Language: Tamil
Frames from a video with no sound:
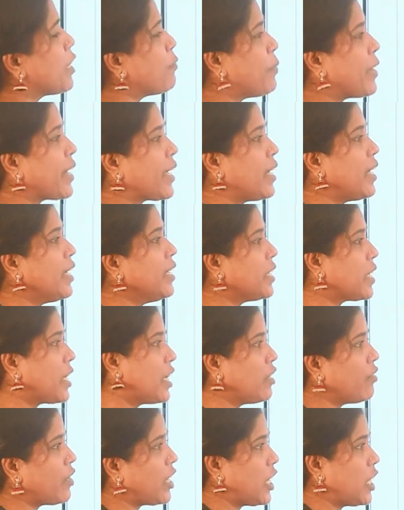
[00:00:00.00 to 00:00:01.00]
அடிப்படையில்
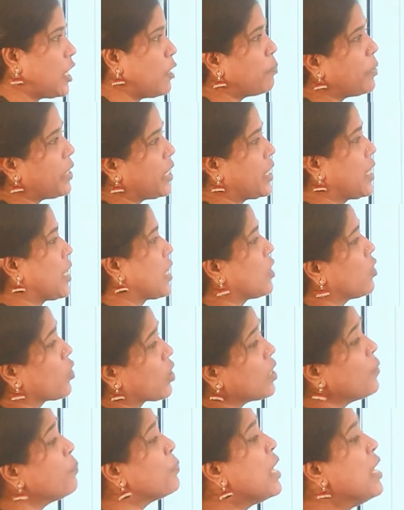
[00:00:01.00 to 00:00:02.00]
இரண்டு வகையாக பிரிக்கிறாங்க
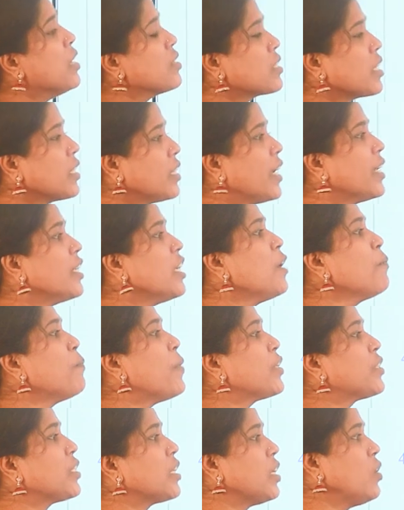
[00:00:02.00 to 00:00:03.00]
ஓகே ஸோ இது என்னன்னு
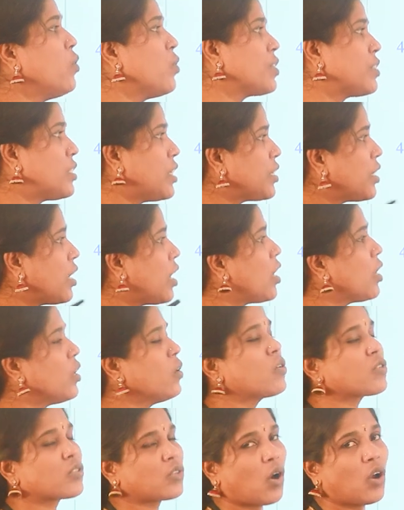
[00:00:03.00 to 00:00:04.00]
பார்த்தீங்கன்னா ஒரு
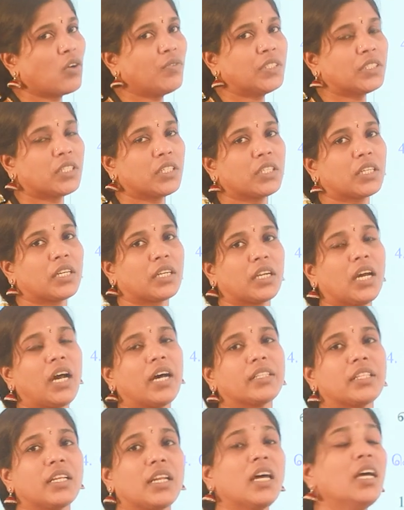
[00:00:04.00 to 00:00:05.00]
ஜென்ரலான ஒரு சால்வெண்ட் இருக்குன்னா
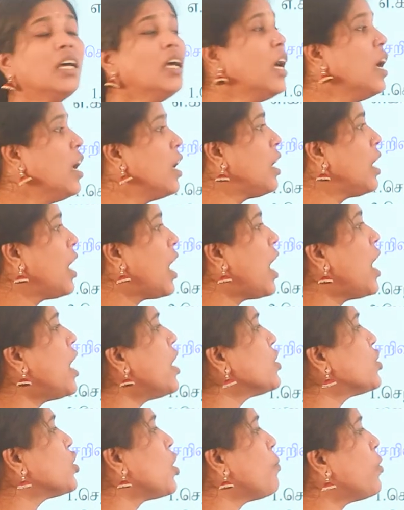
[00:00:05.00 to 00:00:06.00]
அதில்
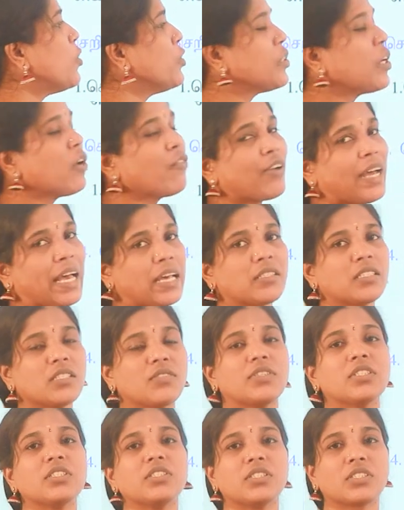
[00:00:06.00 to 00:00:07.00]
லார்ஜ் அமௌண்ட் ஆஃப்
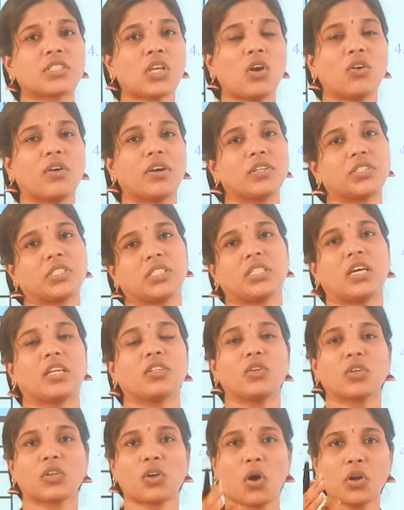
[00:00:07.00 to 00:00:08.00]
ஆசிட் வந்து டிசால்வ் ஆனிச்சுன்னா
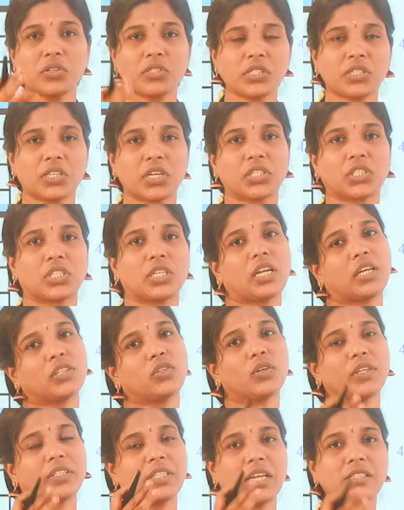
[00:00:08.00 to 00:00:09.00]
அதோட கான்சன்ட்ரேஷன்
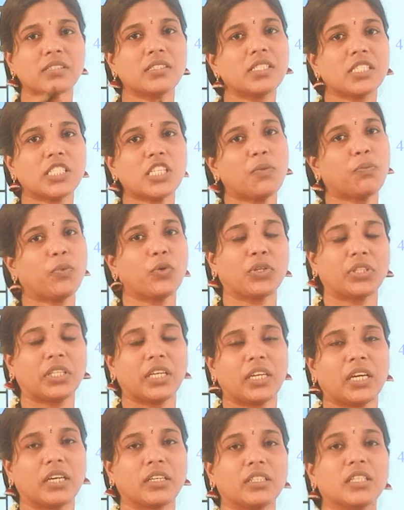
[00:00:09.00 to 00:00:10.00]
அதோட டென்சிட்டியை
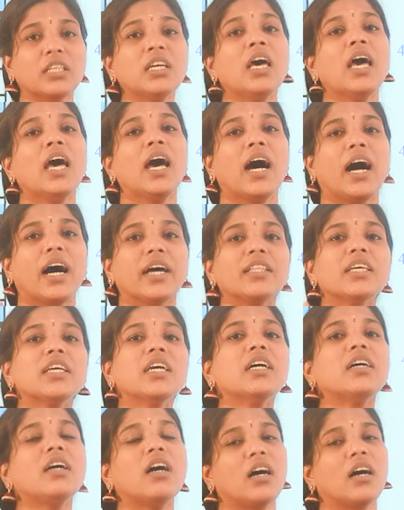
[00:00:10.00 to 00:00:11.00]
பொறுத்து என்ன ஆகுது அதிக